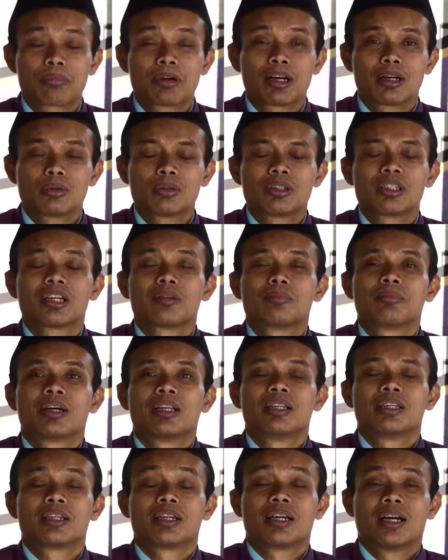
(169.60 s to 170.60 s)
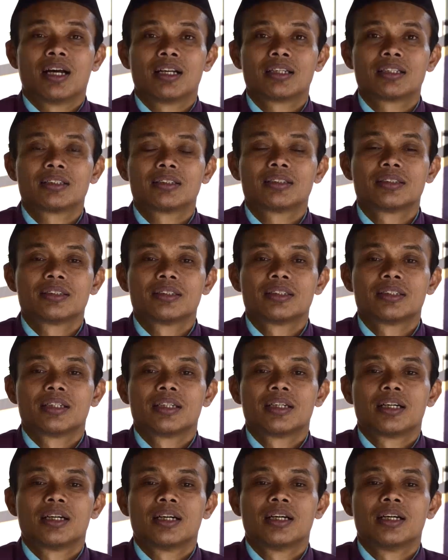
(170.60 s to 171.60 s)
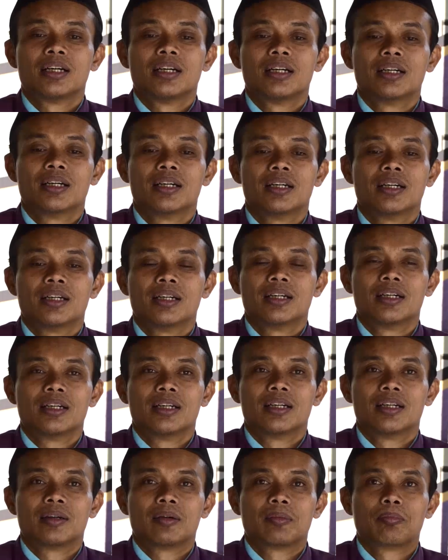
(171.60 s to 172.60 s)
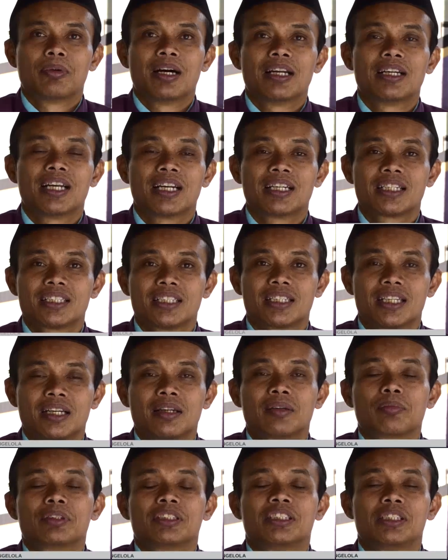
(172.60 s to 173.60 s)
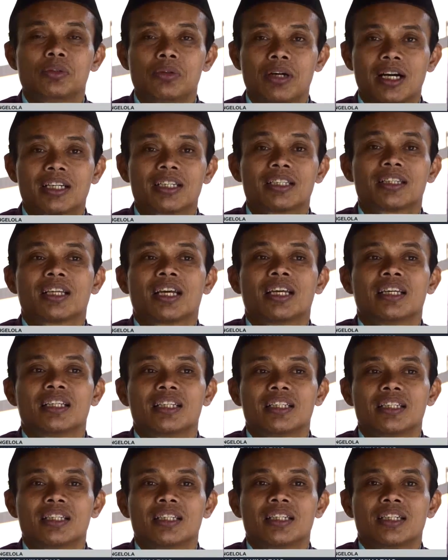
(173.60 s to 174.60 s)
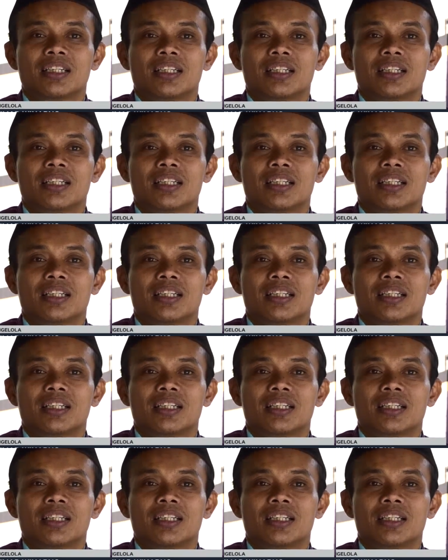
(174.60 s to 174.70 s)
Perlu dikembalikan uh, badan kita, uh, jiwa kita ini